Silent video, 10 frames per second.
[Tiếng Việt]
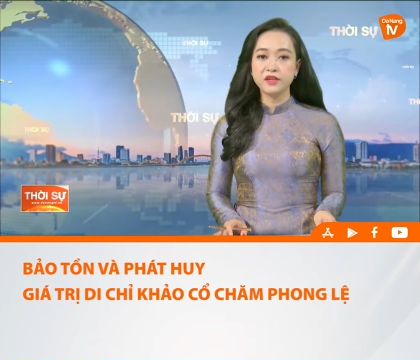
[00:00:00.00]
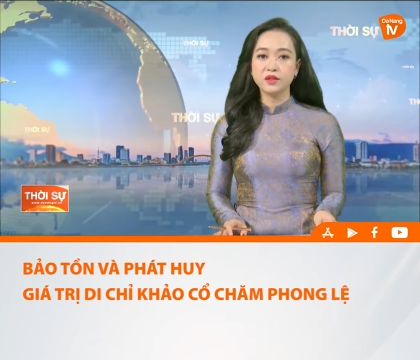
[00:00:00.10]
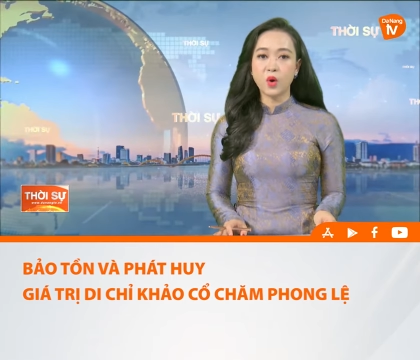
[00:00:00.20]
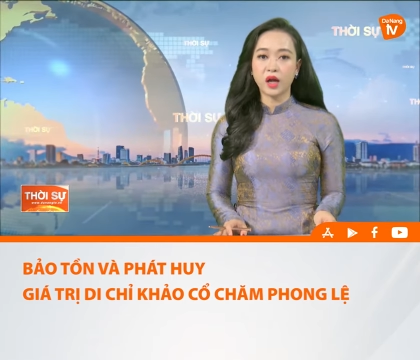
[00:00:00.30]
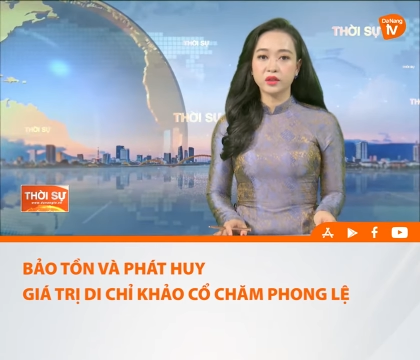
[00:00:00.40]

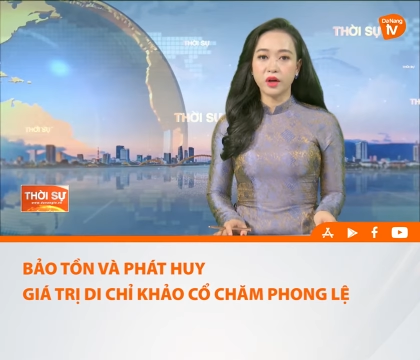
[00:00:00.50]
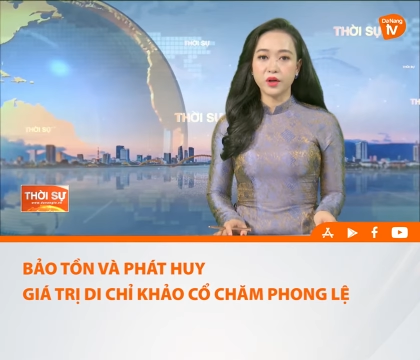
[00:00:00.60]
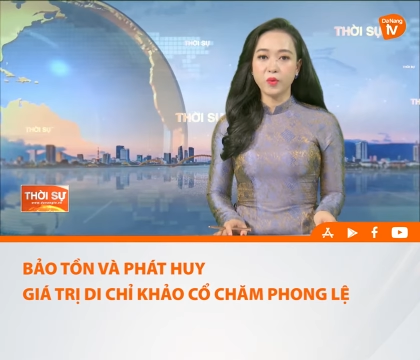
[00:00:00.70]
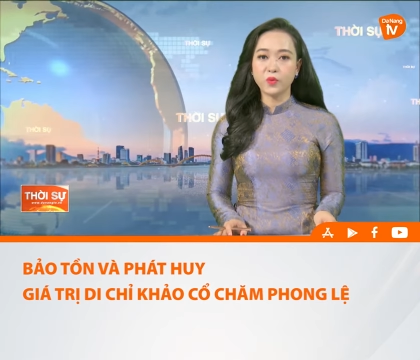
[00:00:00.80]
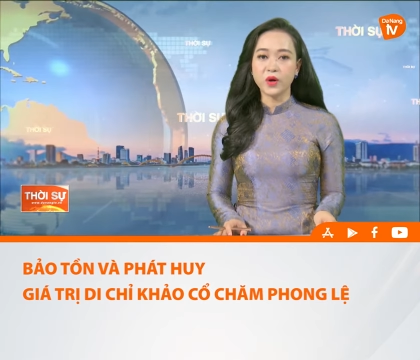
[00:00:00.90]
phường Hòa
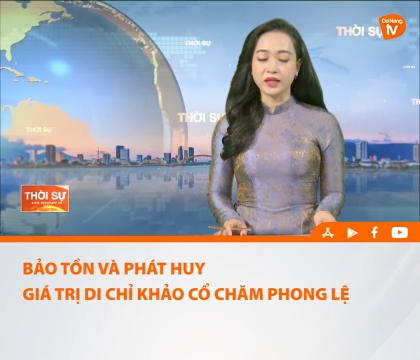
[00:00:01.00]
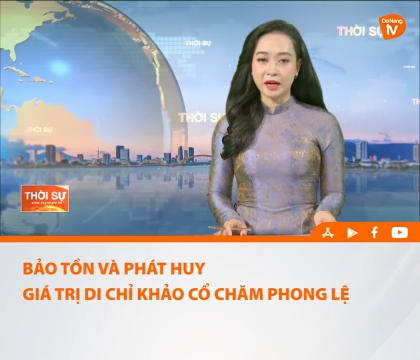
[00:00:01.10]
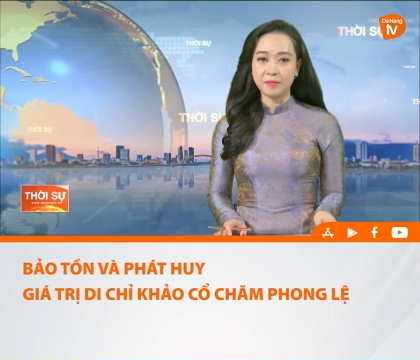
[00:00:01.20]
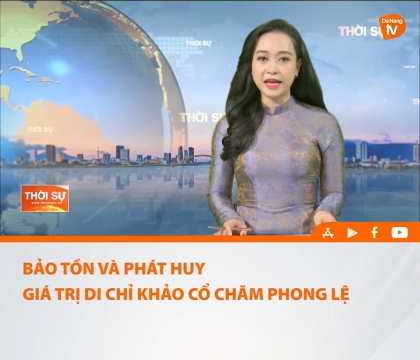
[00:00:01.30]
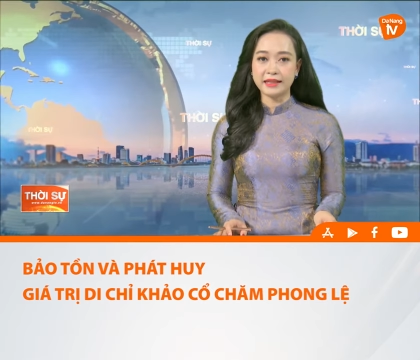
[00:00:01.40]
Thọ Đông,
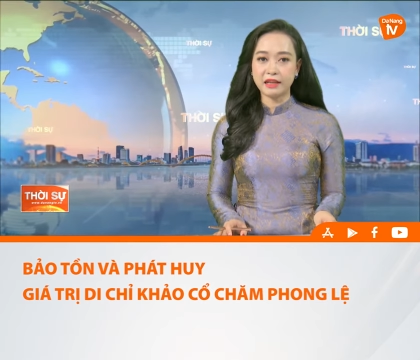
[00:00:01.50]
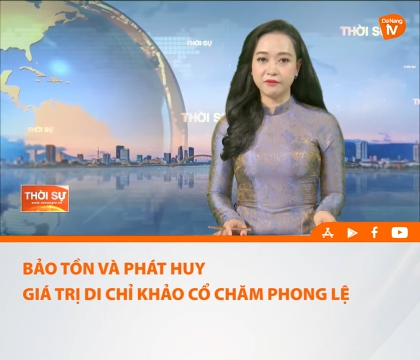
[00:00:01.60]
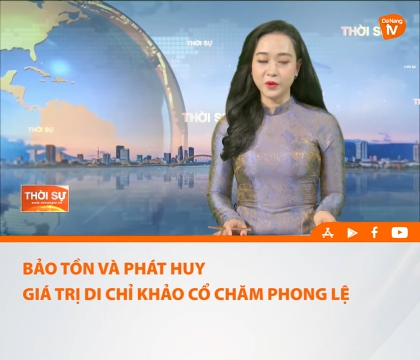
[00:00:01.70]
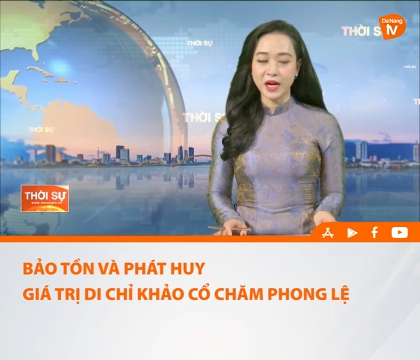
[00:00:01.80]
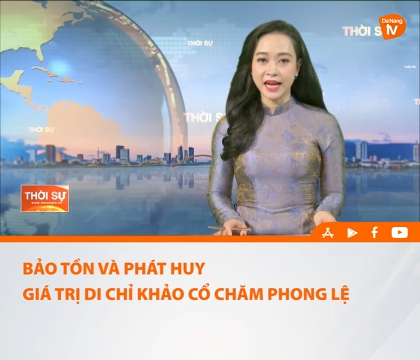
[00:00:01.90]
quận Cẩm Lệ,
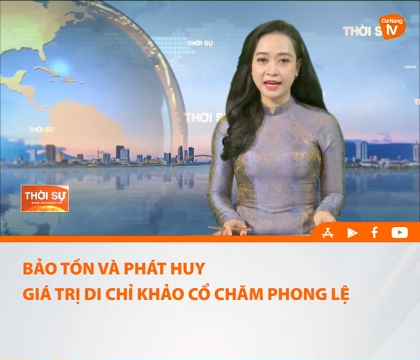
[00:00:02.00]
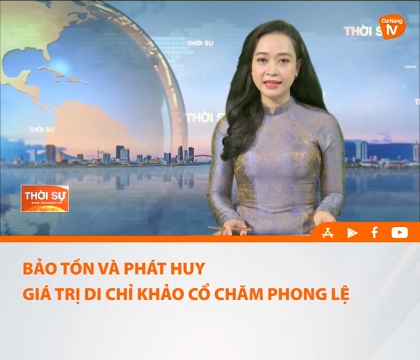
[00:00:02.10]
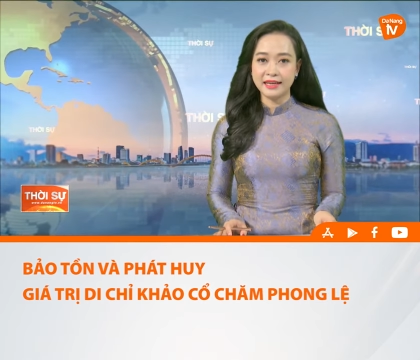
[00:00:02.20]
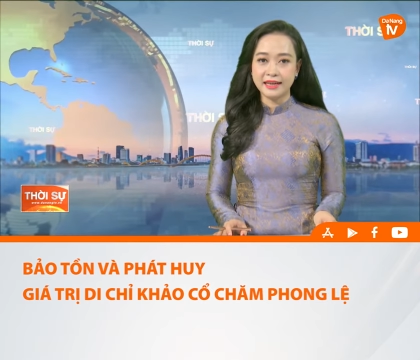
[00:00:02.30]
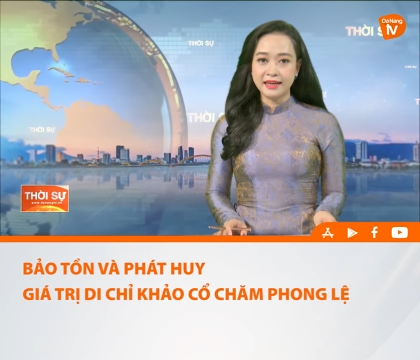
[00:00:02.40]
thành phố Đà
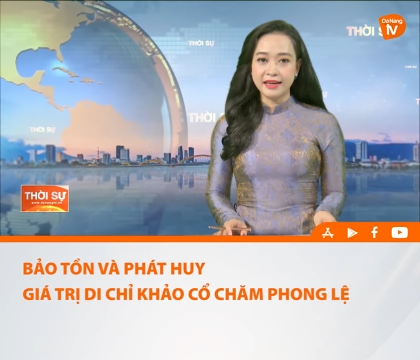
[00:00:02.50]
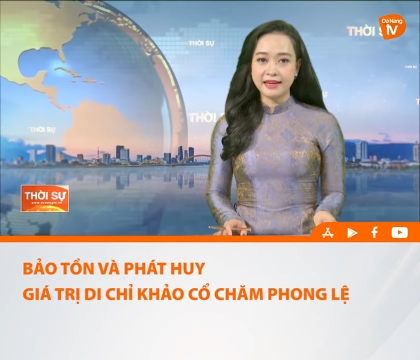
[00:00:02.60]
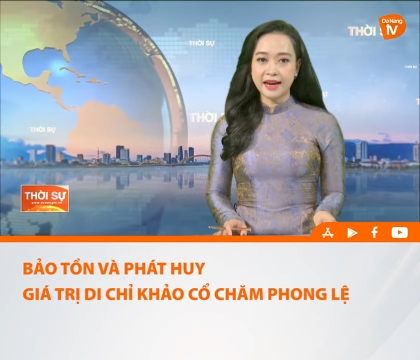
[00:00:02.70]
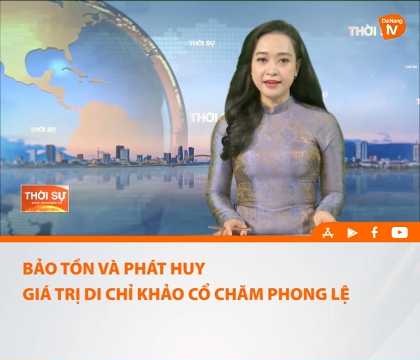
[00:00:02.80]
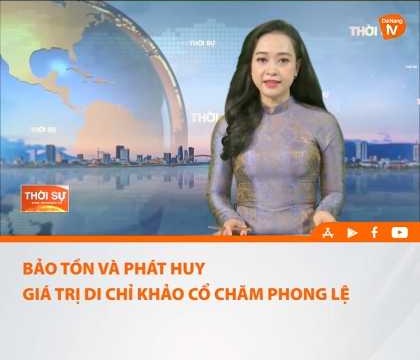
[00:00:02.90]
Nẵng
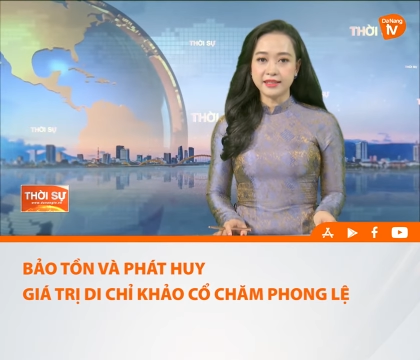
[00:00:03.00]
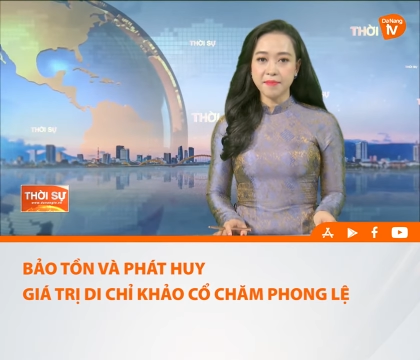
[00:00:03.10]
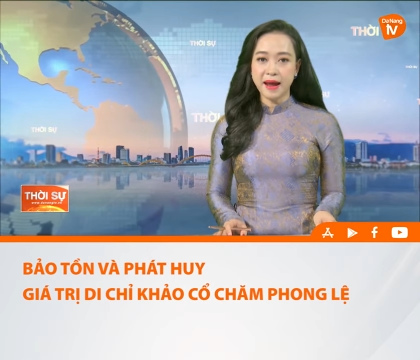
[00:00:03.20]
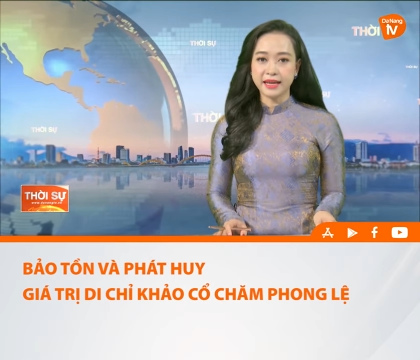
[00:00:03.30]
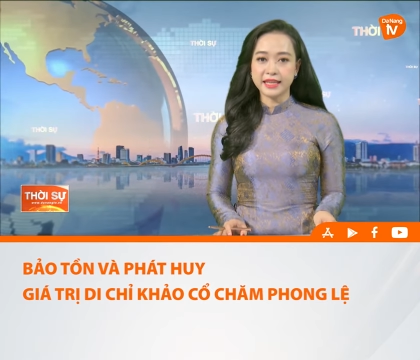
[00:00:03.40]
hiện đã được
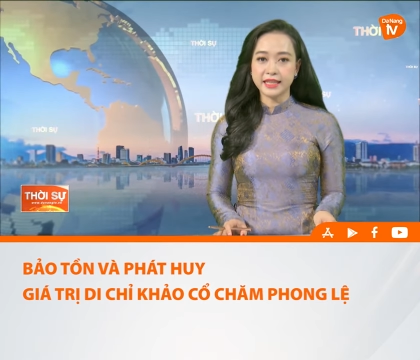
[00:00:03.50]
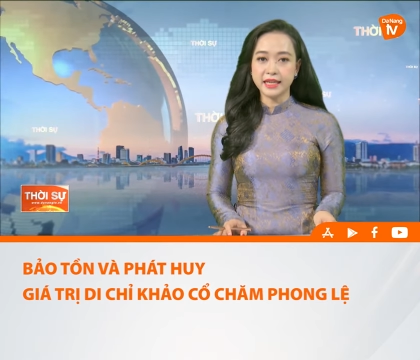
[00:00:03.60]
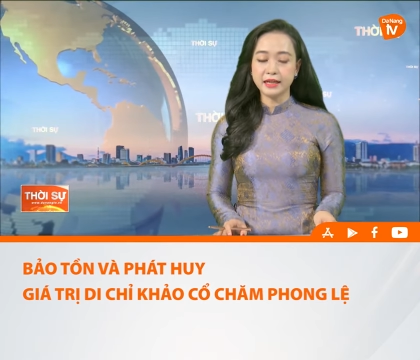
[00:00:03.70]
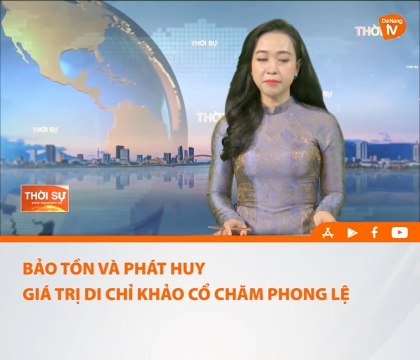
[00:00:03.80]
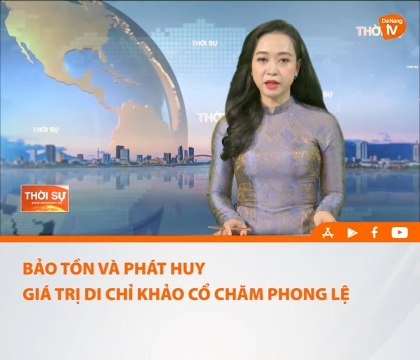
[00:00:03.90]
xếp hạng di
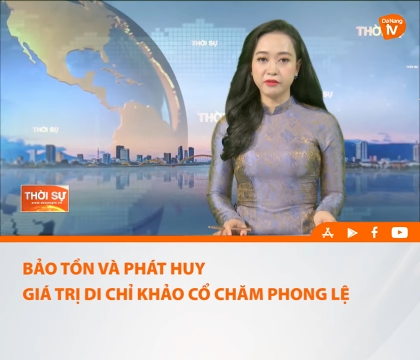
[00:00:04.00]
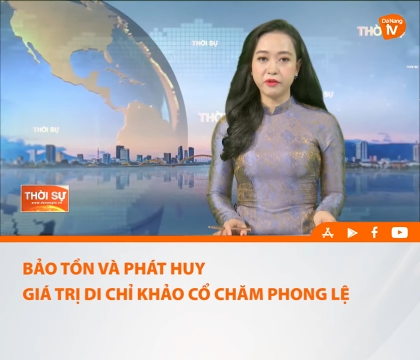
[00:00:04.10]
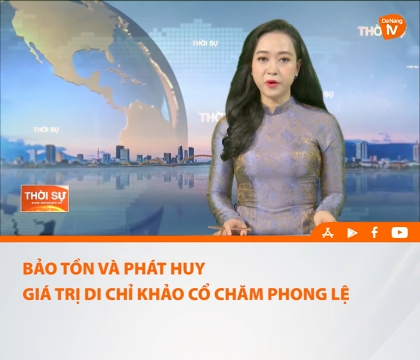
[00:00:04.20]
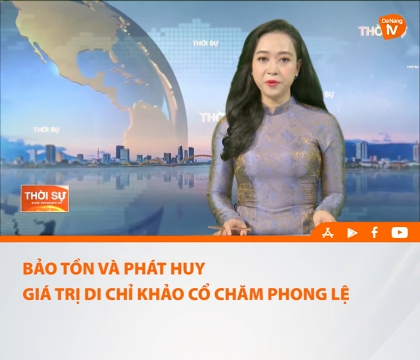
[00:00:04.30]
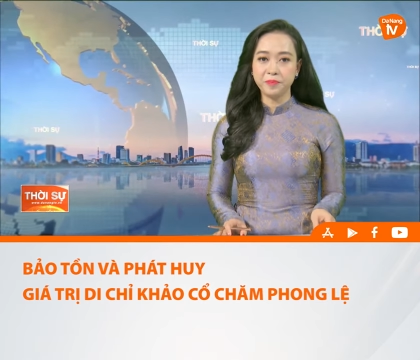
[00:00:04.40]
tích cấp
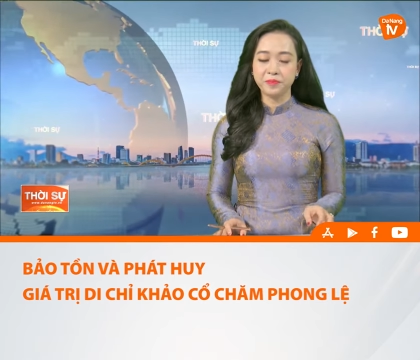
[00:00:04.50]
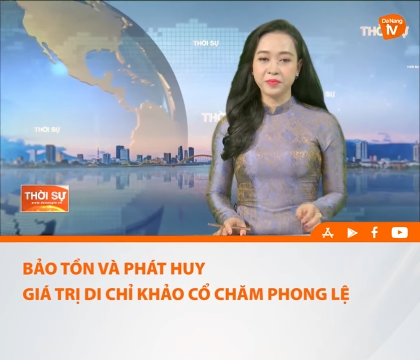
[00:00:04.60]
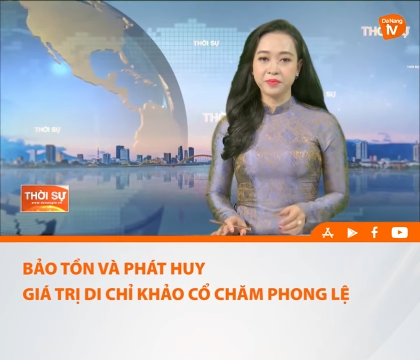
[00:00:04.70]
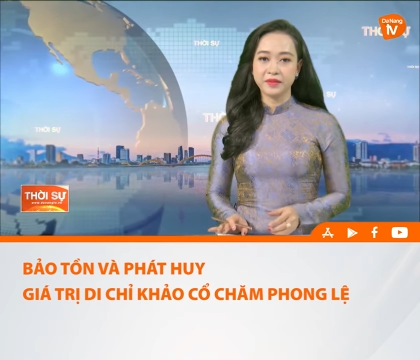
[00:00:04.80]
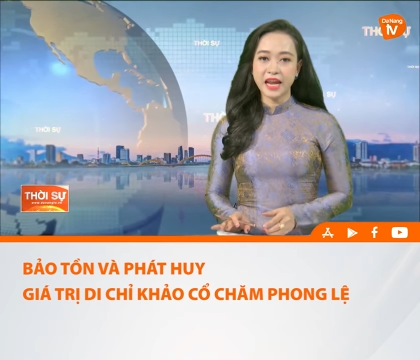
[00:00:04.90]
thành phố.